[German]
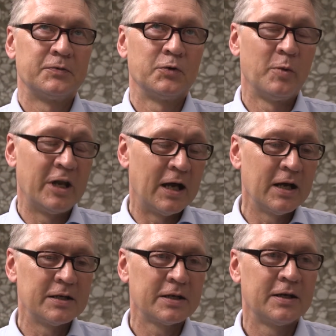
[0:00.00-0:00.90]
für mehr
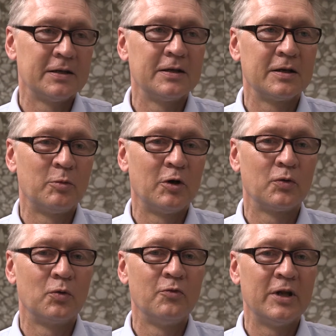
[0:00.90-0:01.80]
Nachhaltigkeit in der
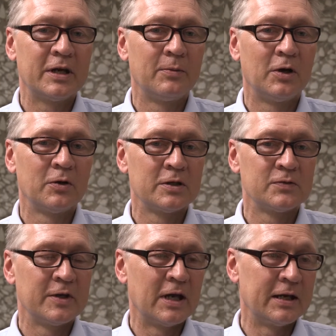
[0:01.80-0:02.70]
gebauten Umwelt, aber auch, dass
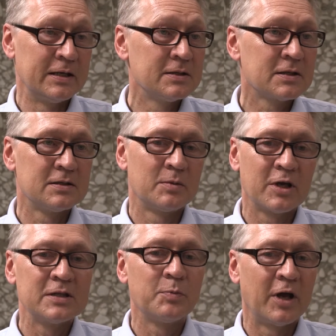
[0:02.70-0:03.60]
wir insgesamt
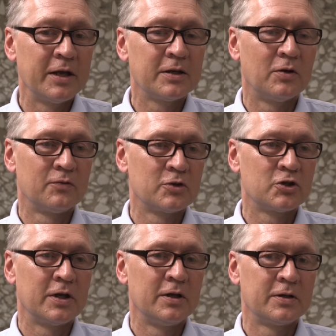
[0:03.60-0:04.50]
ganz breit
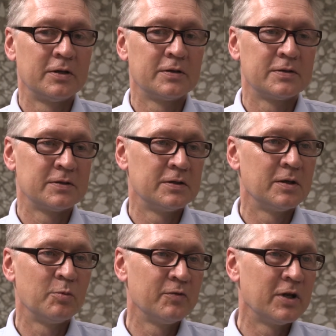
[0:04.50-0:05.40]
aufgestellt sind,
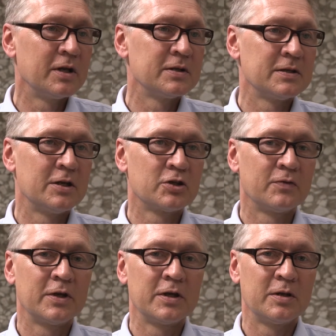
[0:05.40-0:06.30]
immer wieder in
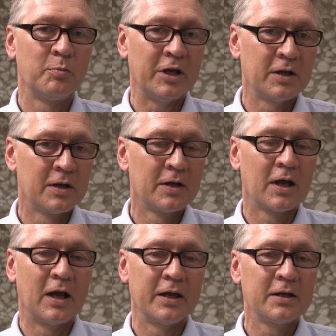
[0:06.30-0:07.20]
gesellschaftliche Debatten
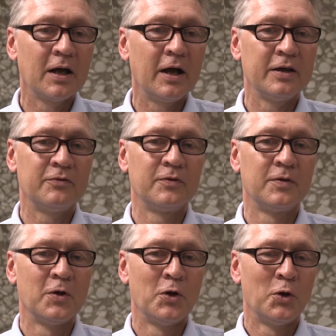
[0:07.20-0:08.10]
eingreifen